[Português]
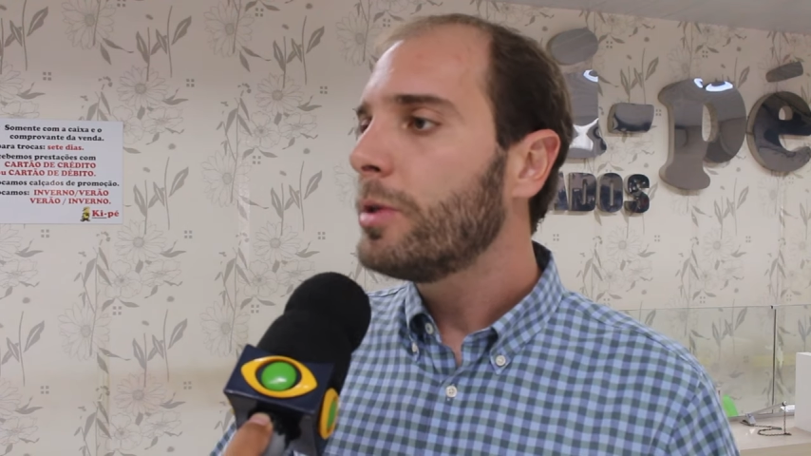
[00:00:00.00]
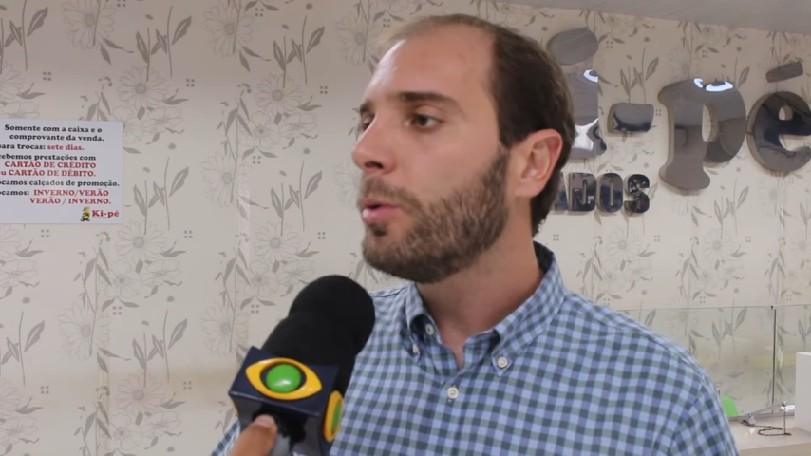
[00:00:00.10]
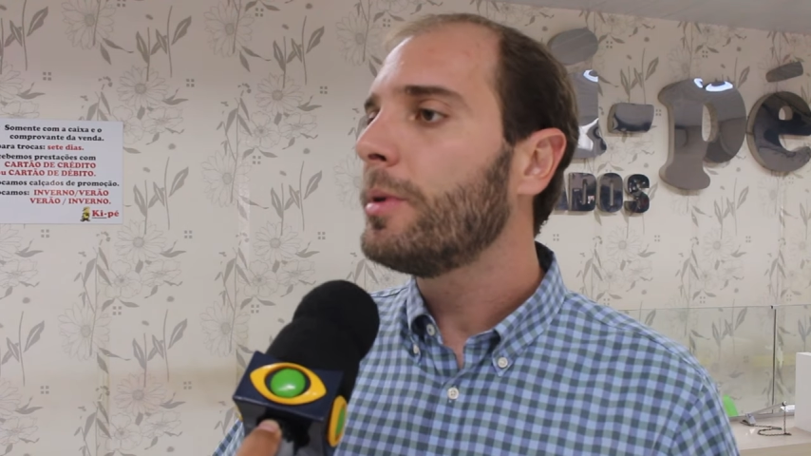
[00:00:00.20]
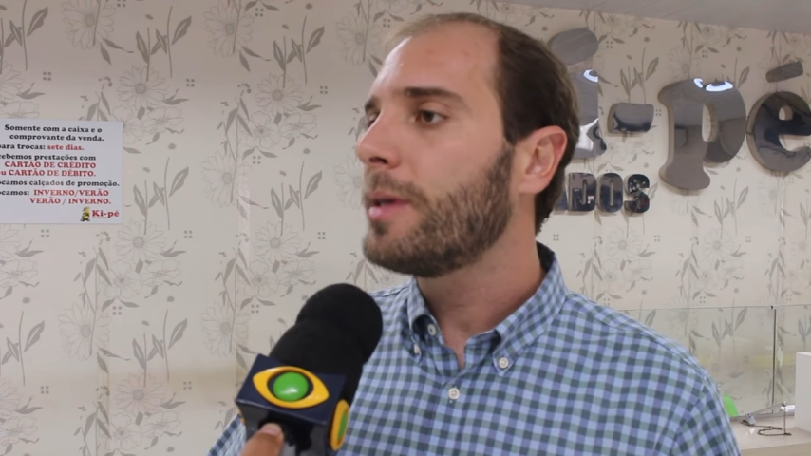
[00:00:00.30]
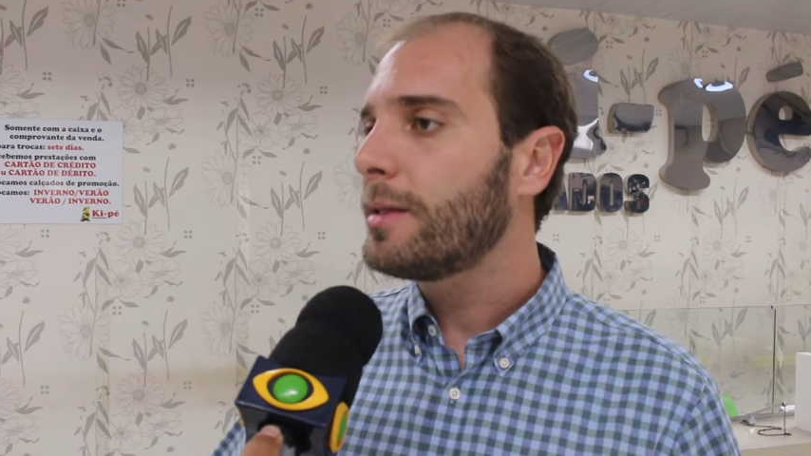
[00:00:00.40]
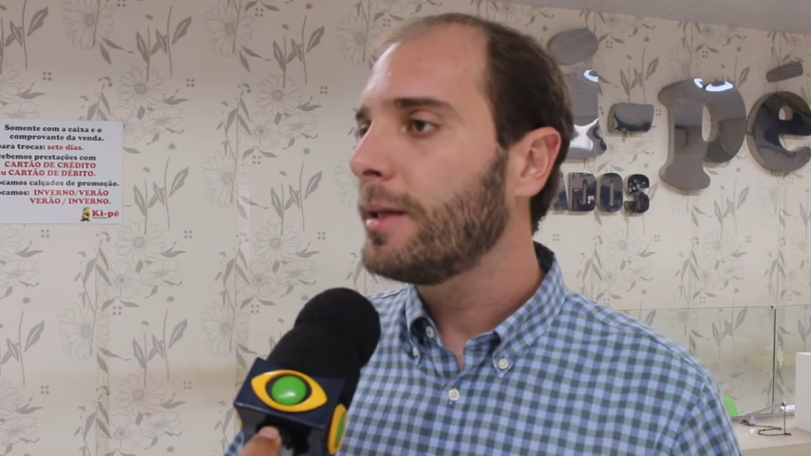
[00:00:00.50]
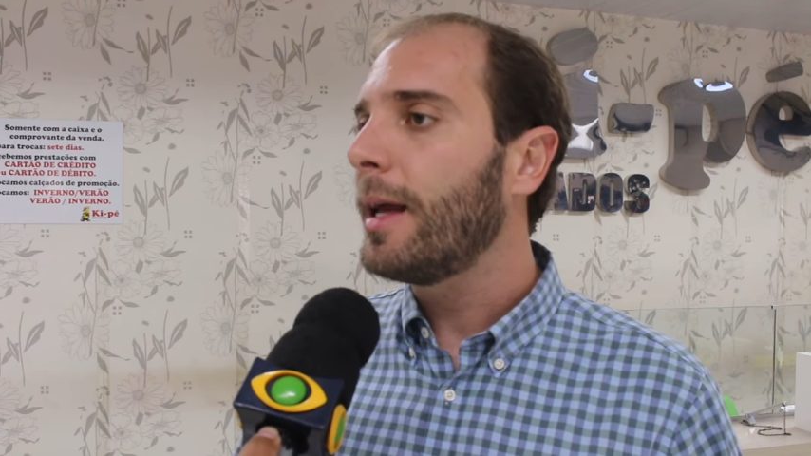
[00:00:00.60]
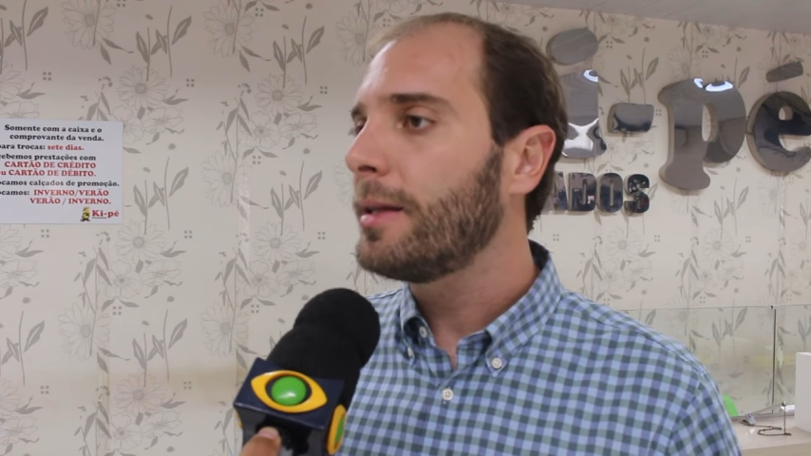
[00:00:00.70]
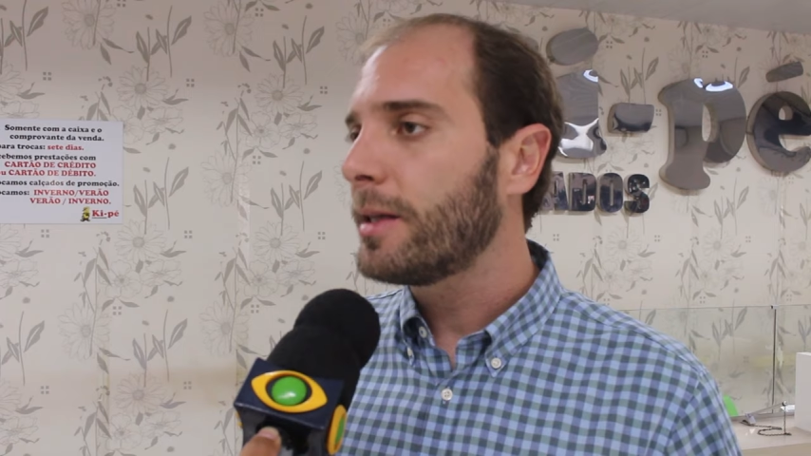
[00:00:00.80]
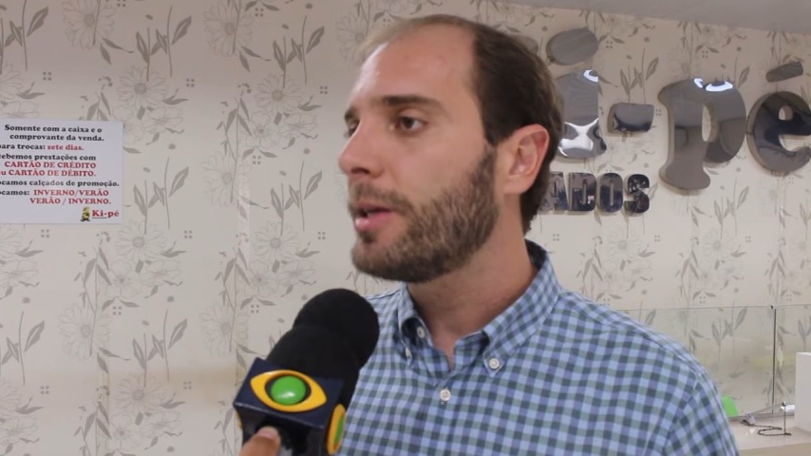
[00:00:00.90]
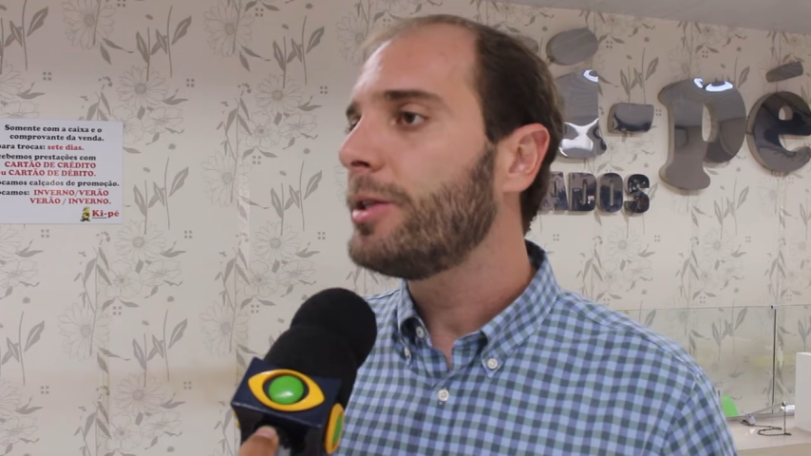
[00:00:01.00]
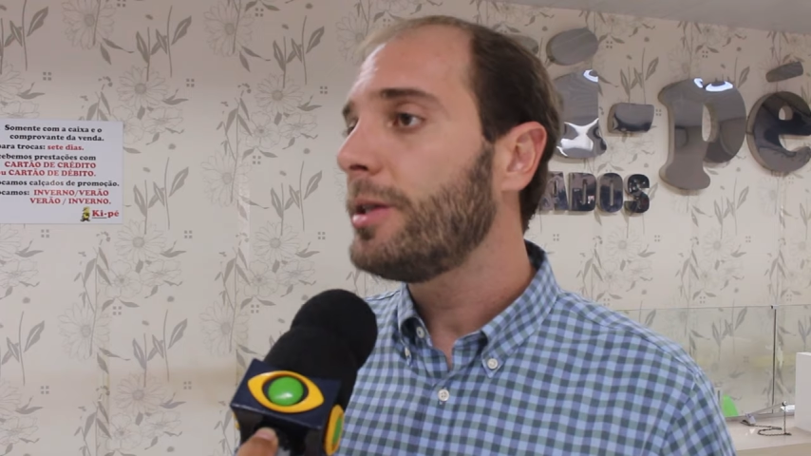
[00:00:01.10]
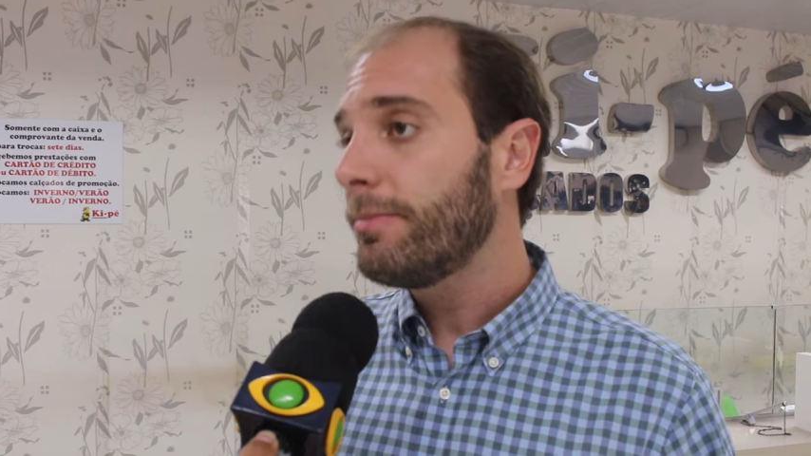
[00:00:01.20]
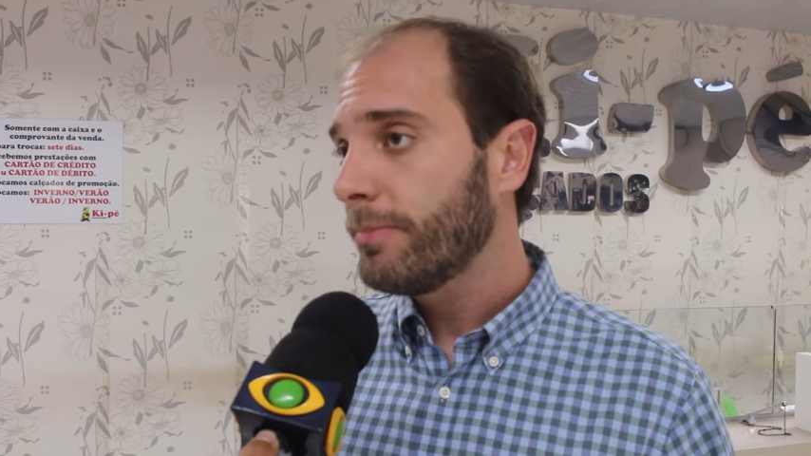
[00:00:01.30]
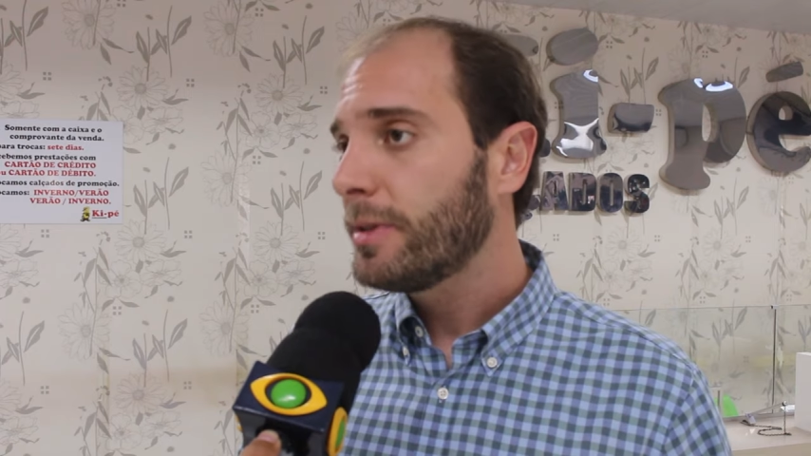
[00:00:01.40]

inúmeros acidentes que a gente